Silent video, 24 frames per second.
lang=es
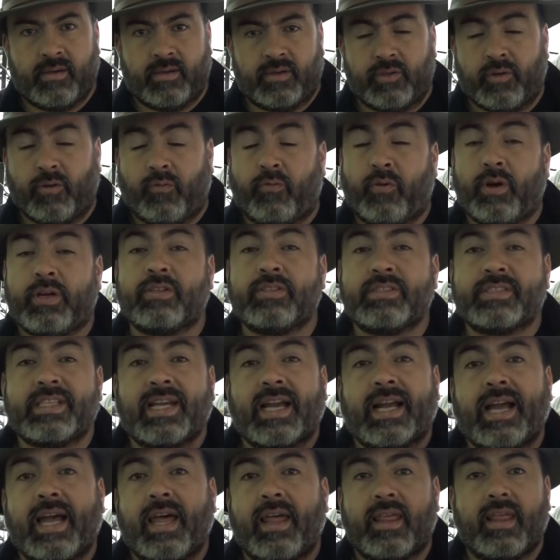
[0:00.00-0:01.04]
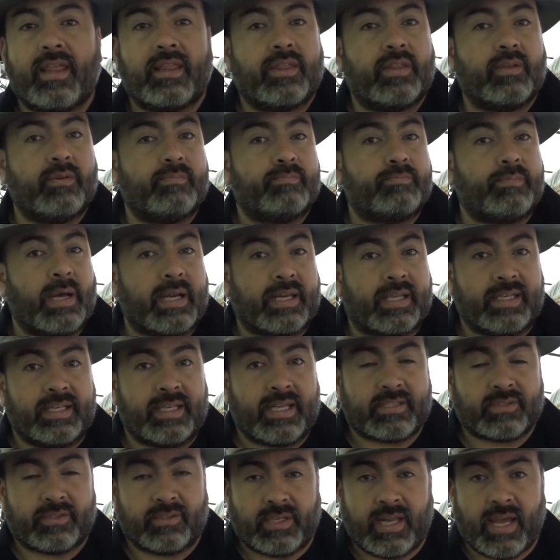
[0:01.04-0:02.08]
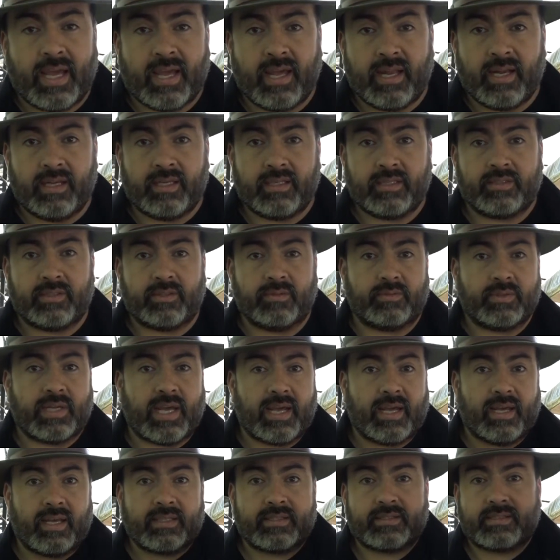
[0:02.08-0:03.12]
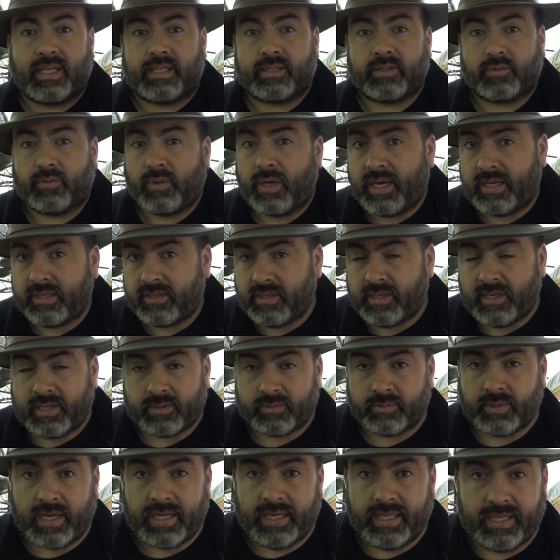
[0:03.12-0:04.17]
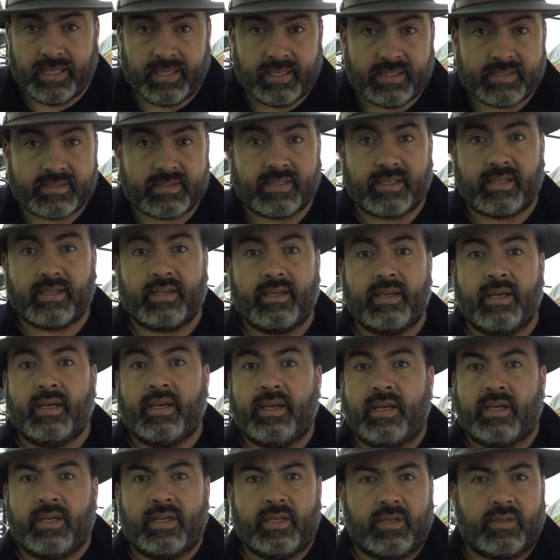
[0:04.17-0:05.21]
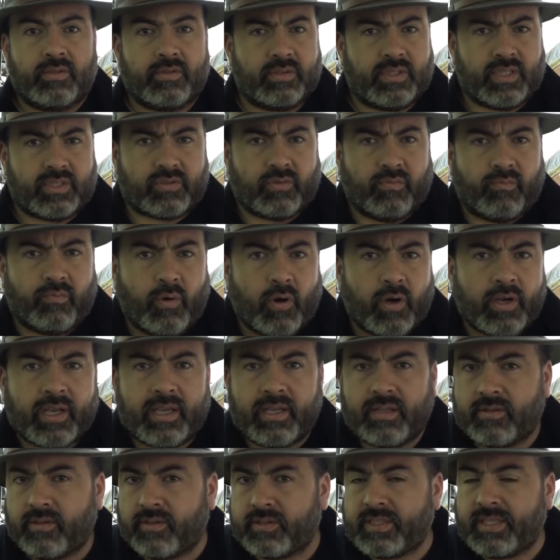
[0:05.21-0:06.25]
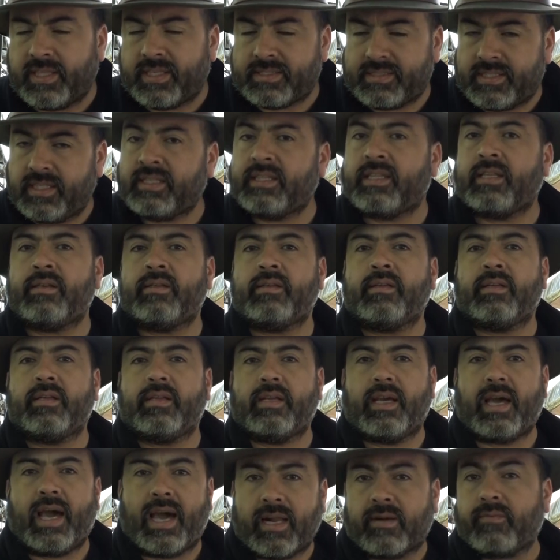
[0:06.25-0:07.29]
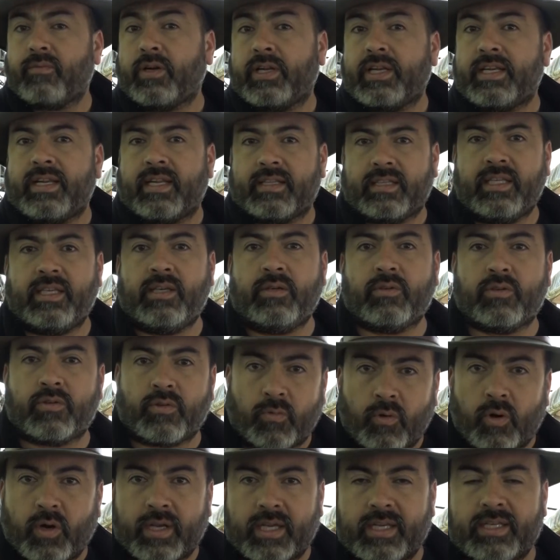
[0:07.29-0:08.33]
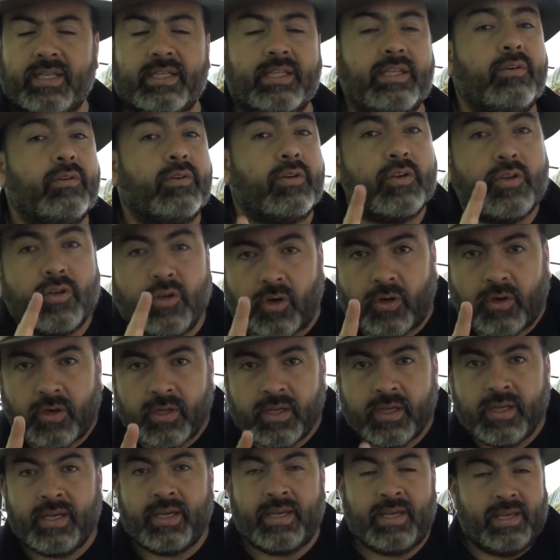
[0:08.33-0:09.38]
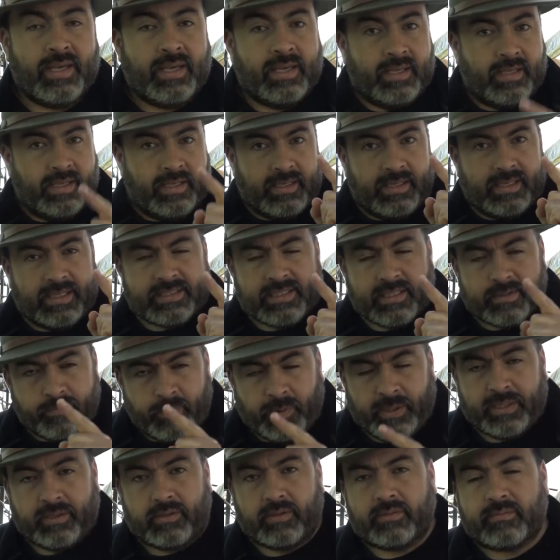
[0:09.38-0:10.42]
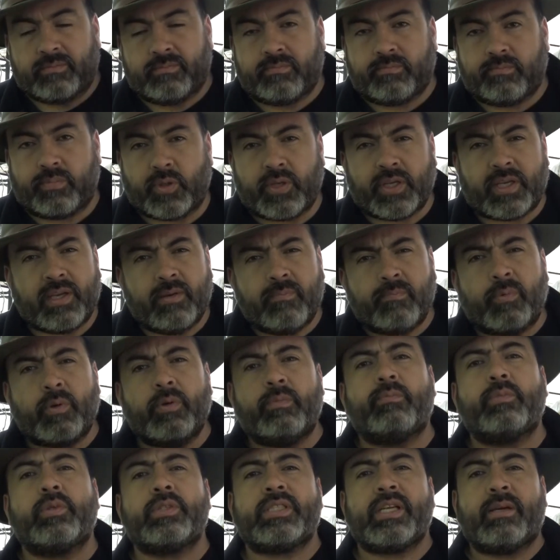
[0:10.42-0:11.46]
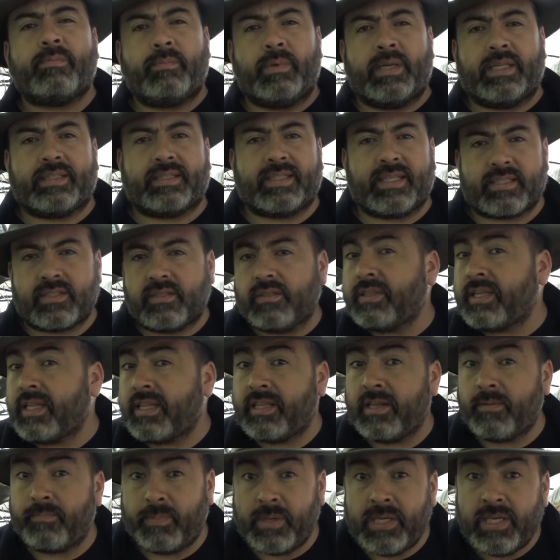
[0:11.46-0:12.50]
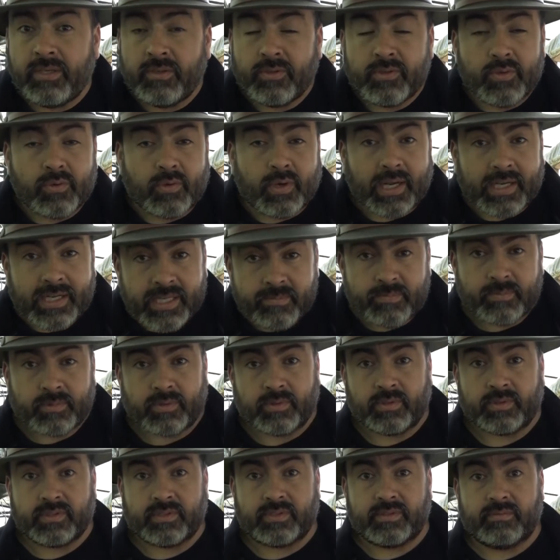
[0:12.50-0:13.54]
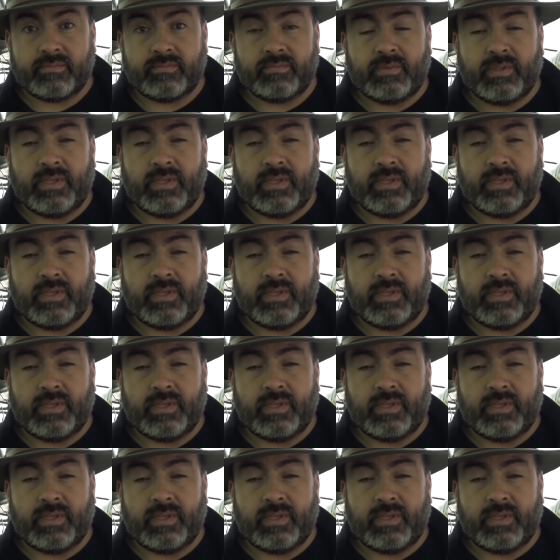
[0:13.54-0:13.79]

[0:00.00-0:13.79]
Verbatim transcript: No fueron sacadas de un parque nacional, de un santuario de la naturaleza, de sus bosques donde existen árboles nativos o bosques nativos, no. Les explico. Por ejemplo, en muchas plantaciones de pino y eucaliptos,